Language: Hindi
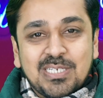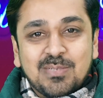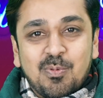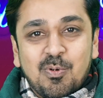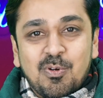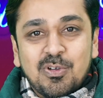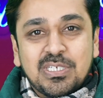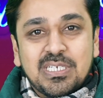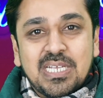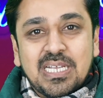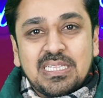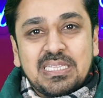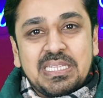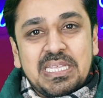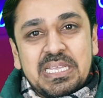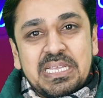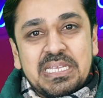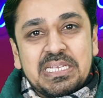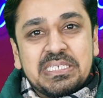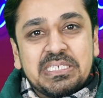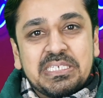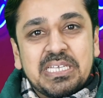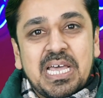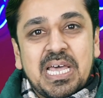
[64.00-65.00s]
इंच पहुंच गया
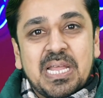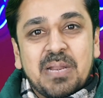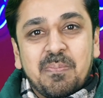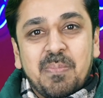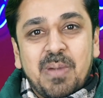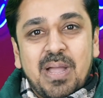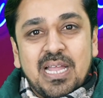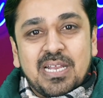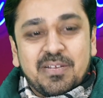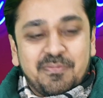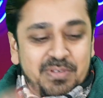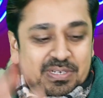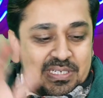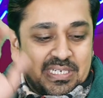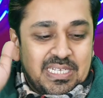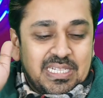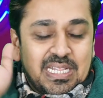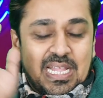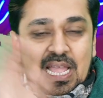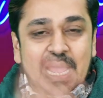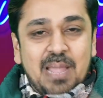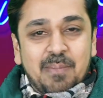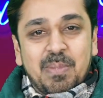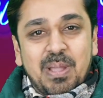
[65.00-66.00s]
तीन चार पांच फिर
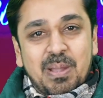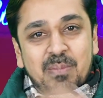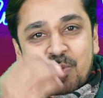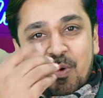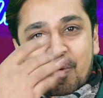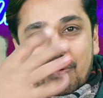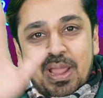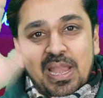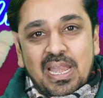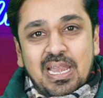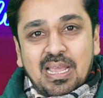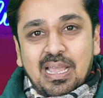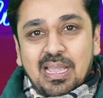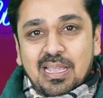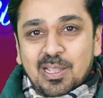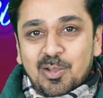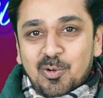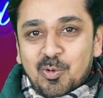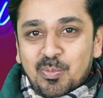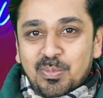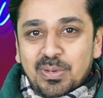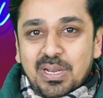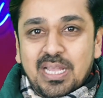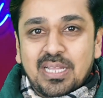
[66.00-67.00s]
सीधा यहाँ पे आप मोबाइल लगा के
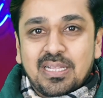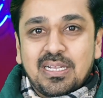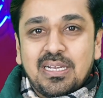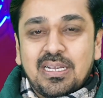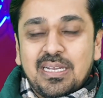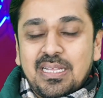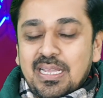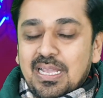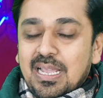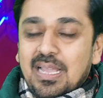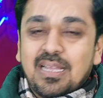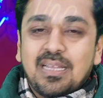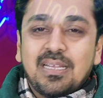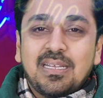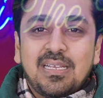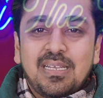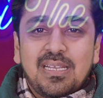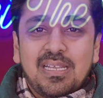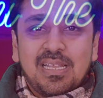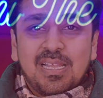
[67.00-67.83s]
घूमना एक दिन ठीक है